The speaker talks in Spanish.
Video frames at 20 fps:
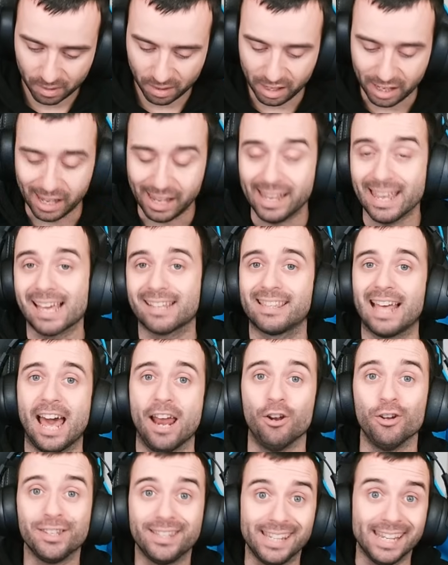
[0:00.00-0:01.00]
Y ya está,
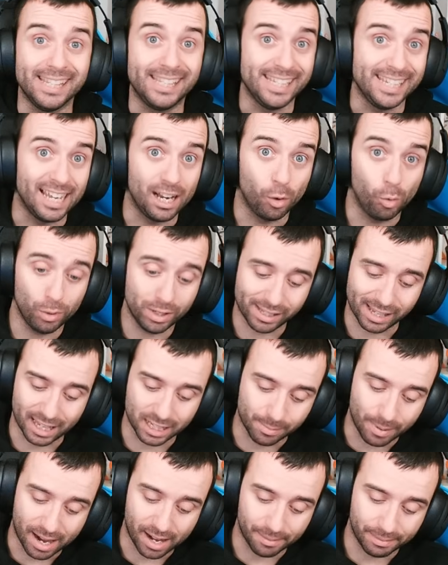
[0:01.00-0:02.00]
¿no? GG, el
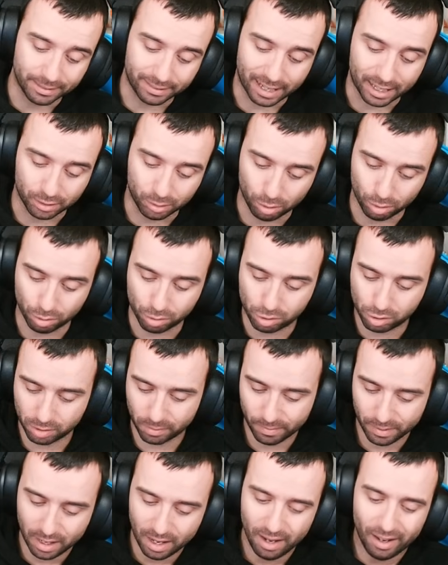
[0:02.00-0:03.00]
Whiskas va a reventar a todos.
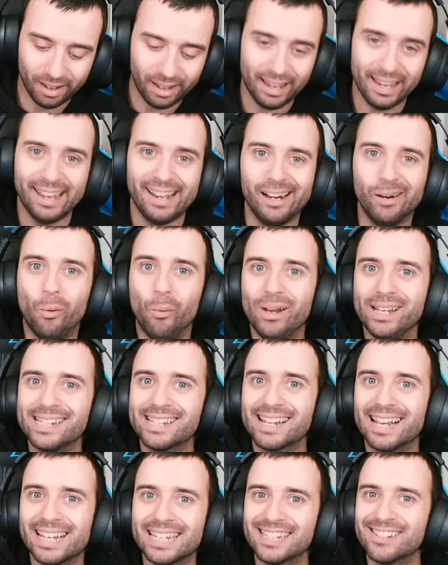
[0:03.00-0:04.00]
El
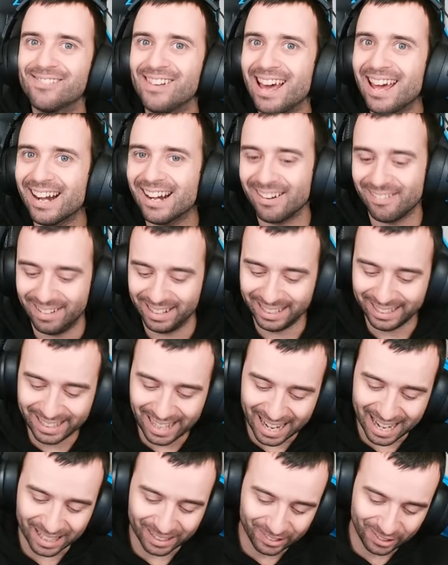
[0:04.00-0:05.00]
Whiskas va a
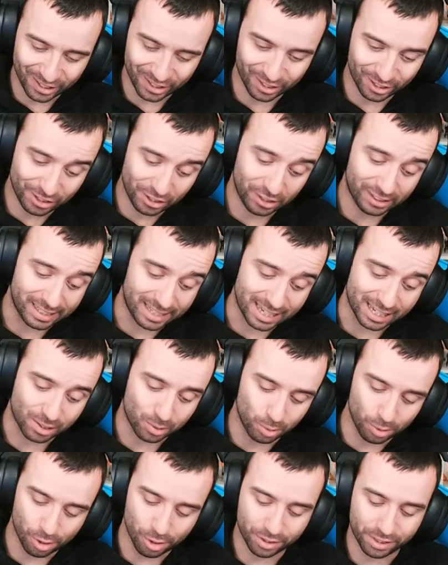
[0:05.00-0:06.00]
reventar a todos. No tiene
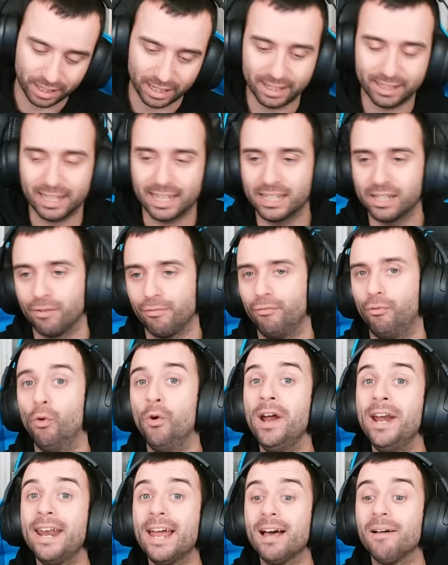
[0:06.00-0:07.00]
escudos, estás
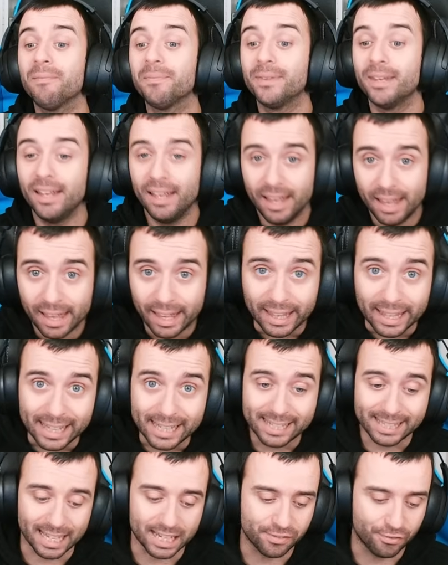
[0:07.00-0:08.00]
fuera.
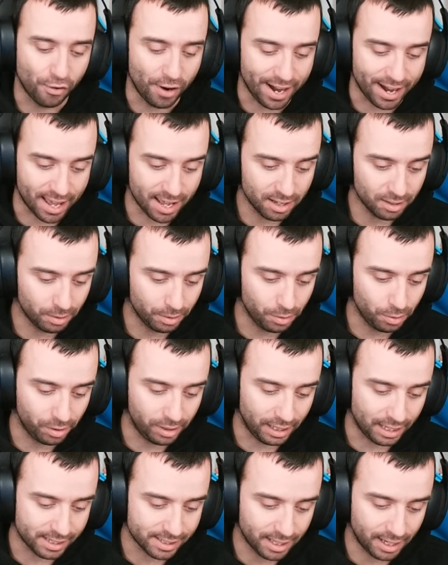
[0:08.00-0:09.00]
Estás fuera, cuando
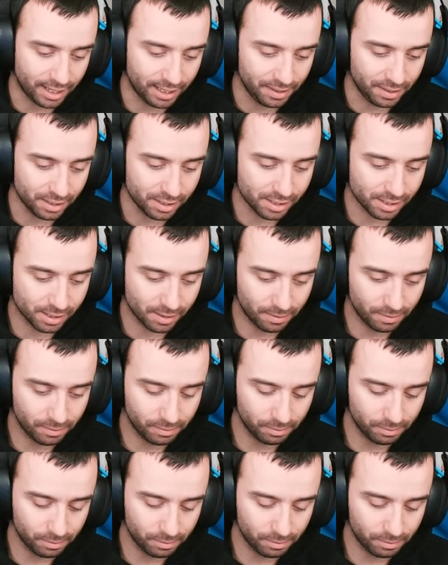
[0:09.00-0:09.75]
quieras te rindes.